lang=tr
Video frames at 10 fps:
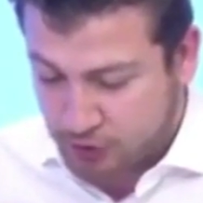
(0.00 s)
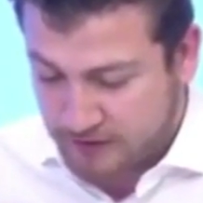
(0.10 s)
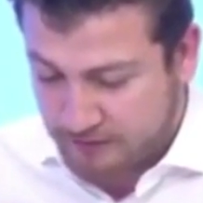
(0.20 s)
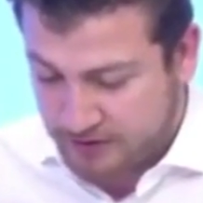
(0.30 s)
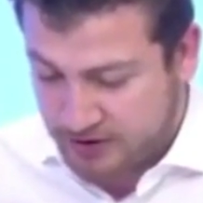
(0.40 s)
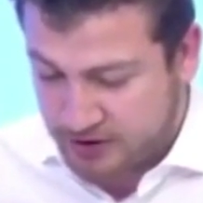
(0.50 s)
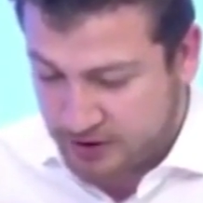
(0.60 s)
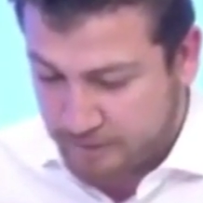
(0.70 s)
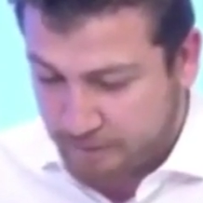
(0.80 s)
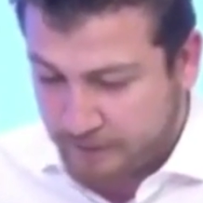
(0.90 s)
var bir
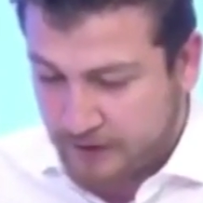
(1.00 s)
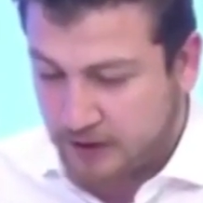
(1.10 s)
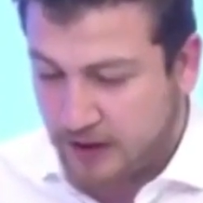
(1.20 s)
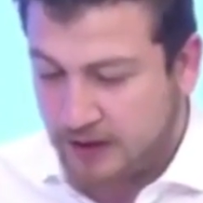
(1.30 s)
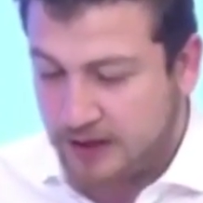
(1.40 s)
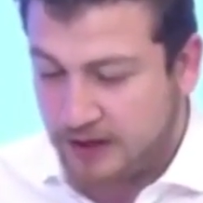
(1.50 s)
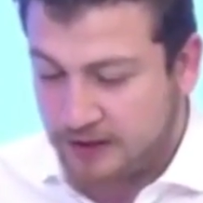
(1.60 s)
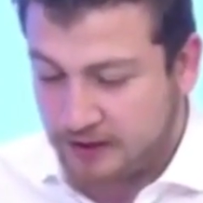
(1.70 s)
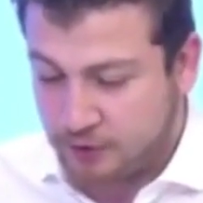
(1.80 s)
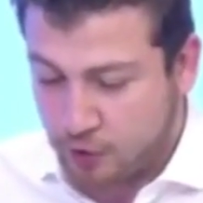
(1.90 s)
kişi.
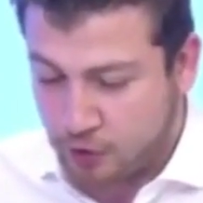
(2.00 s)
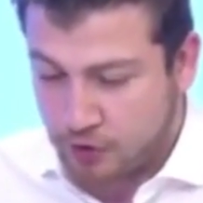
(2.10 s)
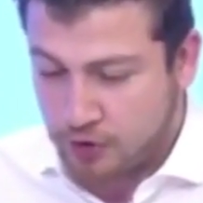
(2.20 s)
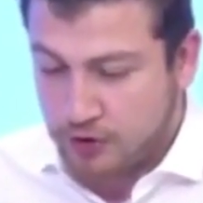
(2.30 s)
Cagliari'de yok.